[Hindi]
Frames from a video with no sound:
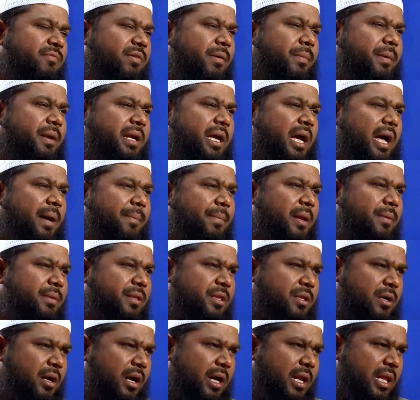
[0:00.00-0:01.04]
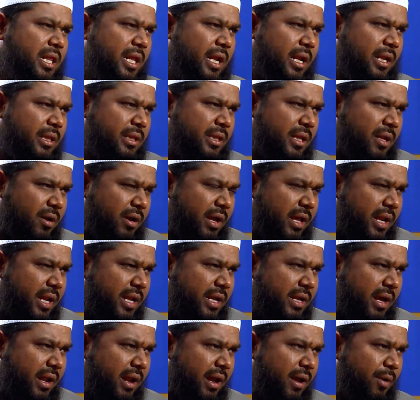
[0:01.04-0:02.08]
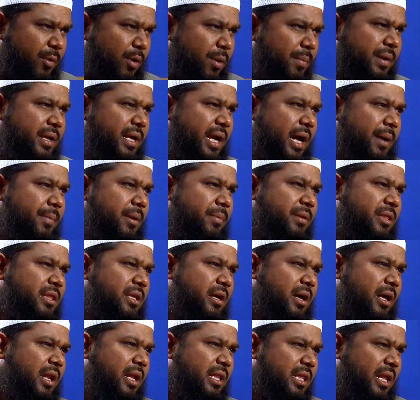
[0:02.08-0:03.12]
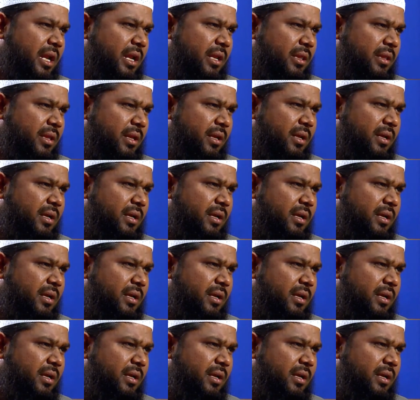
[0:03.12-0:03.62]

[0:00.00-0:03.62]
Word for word: फमैयामल मिसकाल अदरतिन खैर यारा वमैयामल मिसकाल अदरतिन